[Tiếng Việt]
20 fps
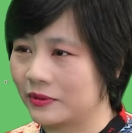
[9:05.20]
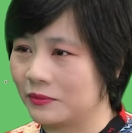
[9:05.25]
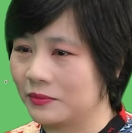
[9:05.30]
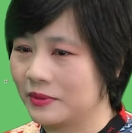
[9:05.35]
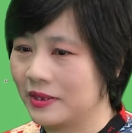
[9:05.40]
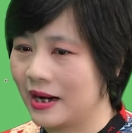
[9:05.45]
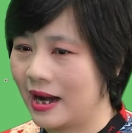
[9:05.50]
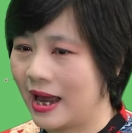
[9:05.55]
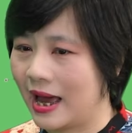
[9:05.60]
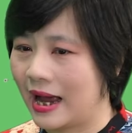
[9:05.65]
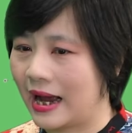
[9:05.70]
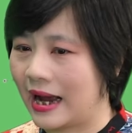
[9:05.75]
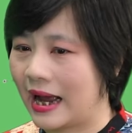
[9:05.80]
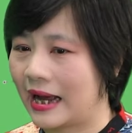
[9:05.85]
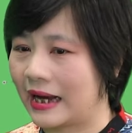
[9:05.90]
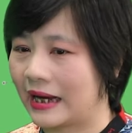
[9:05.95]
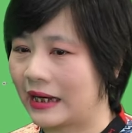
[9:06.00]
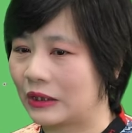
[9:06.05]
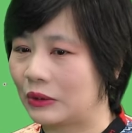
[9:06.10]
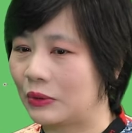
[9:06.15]
cũng như là
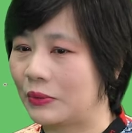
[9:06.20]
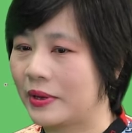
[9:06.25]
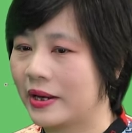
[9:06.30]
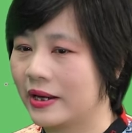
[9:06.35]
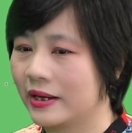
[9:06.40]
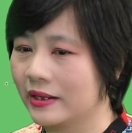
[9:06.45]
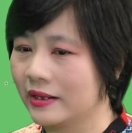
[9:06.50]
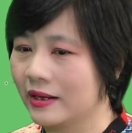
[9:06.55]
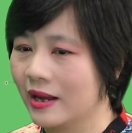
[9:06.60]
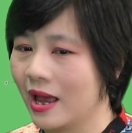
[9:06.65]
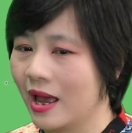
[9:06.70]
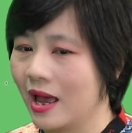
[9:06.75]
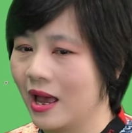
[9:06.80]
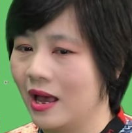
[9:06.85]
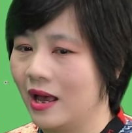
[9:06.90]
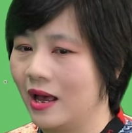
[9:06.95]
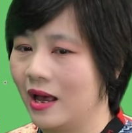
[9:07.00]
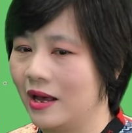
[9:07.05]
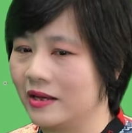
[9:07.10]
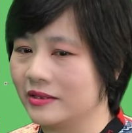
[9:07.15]
các cái tuyến
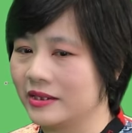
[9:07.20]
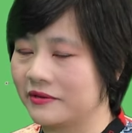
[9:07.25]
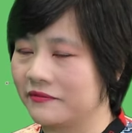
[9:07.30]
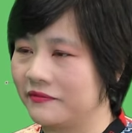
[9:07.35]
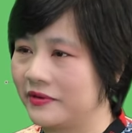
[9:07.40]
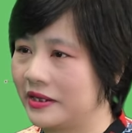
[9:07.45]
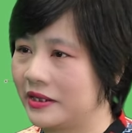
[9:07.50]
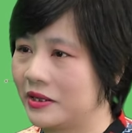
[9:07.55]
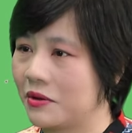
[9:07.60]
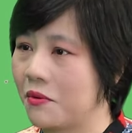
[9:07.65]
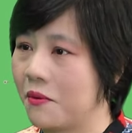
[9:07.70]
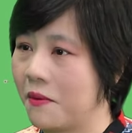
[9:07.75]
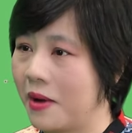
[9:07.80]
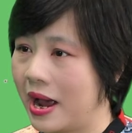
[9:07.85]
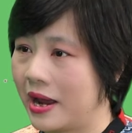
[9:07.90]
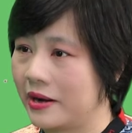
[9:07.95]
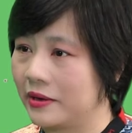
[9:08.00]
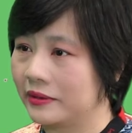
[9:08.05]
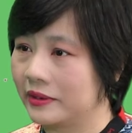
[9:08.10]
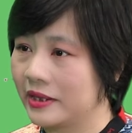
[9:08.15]
uh, dịch vị tiêu
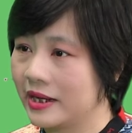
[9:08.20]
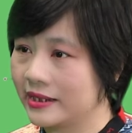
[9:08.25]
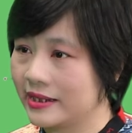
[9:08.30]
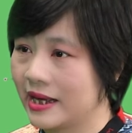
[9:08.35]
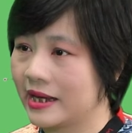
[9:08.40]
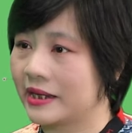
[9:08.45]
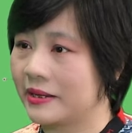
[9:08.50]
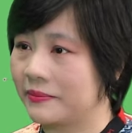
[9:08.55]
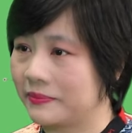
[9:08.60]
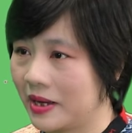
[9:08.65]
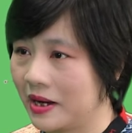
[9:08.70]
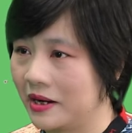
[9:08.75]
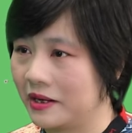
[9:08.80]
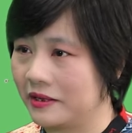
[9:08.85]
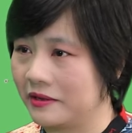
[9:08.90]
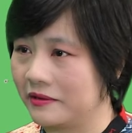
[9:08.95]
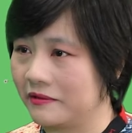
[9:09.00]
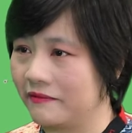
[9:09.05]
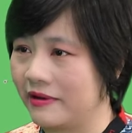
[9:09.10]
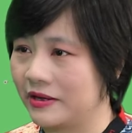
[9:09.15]
hóa nó tiết ra kịp thời
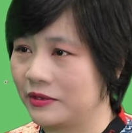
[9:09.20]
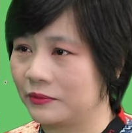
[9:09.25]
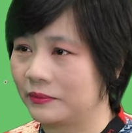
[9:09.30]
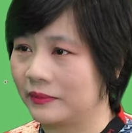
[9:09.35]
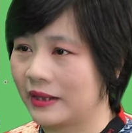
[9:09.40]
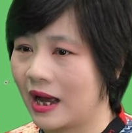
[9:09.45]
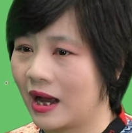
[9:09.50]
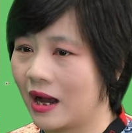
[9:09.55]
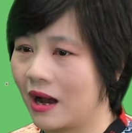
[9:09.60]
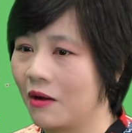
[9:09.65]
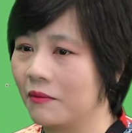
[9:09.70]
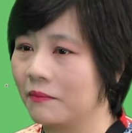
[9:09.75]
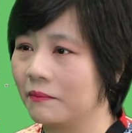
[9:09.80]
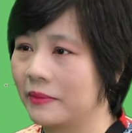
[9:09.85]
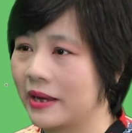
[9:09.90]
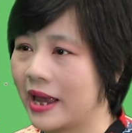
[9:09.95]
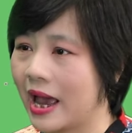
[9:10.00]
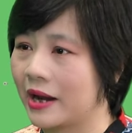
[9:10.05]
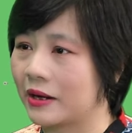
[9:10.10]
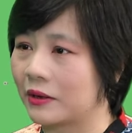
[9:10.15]
và yeah. Dạ. chúng ta không
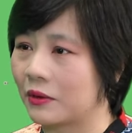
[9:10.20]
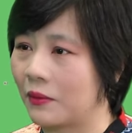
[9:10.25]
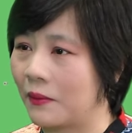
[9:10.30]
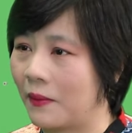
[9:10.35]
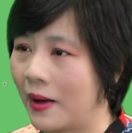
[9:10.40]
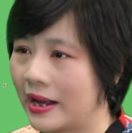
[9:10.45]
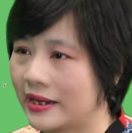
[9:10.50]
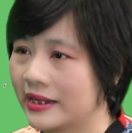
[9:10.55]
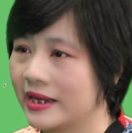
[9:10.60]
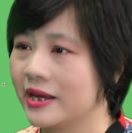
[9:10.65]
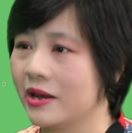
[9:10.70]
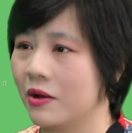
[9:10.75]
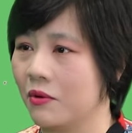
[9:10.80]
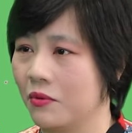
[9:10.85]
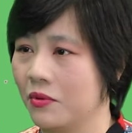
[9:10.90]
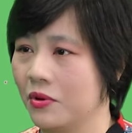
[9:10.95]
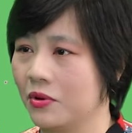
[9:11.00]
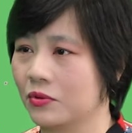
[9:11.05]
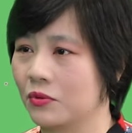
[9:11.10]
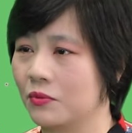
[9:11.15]
bị ăn quá
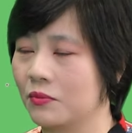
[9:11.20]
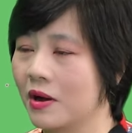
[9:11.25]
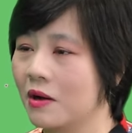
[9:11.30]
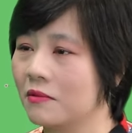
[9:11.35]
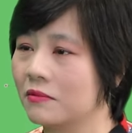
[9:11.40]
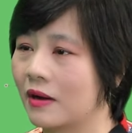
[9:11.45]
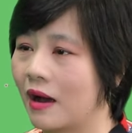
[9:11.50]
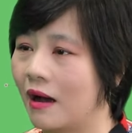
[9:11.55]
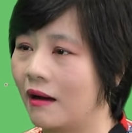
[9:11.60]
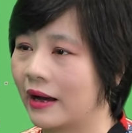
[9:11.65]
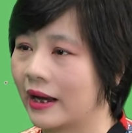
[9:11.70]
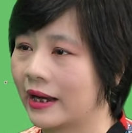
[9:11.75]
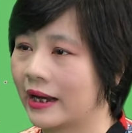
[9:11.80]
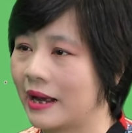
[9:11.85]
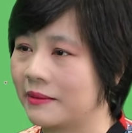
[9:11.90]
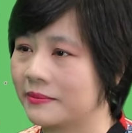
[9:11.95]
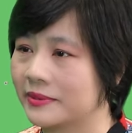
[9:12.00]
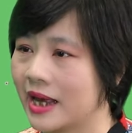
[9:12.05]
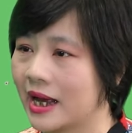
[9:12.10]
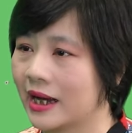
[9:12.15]
nhiều cũng không có cái
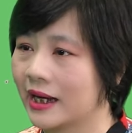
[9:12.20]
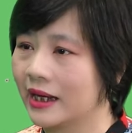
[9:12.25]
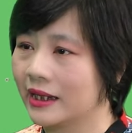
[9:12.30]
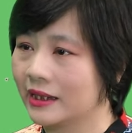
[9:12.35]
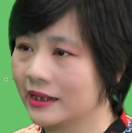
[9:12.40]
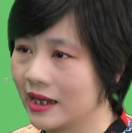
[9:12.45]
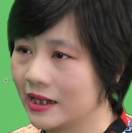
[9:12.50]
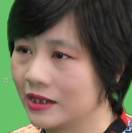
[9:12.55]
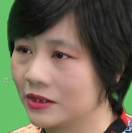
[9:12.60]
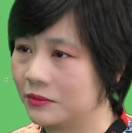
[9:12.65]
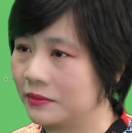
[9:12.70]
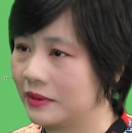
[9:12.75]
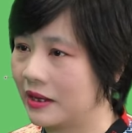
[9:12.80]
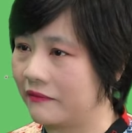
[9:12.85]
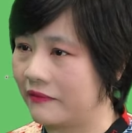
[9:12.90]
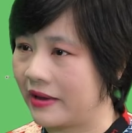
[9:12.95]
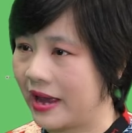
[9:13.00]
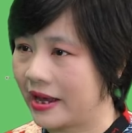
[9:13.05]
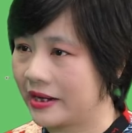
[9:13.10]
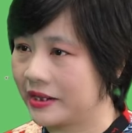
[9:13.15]
cảm giác kích thích chúng
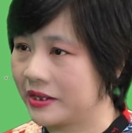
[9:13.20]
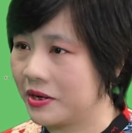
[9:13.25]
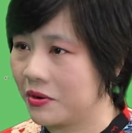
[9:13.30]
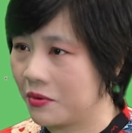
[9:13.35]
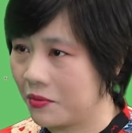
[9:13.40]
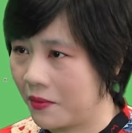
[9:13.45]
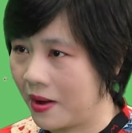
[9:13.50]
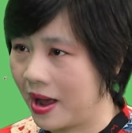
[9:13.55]
ta phải ăn nhiều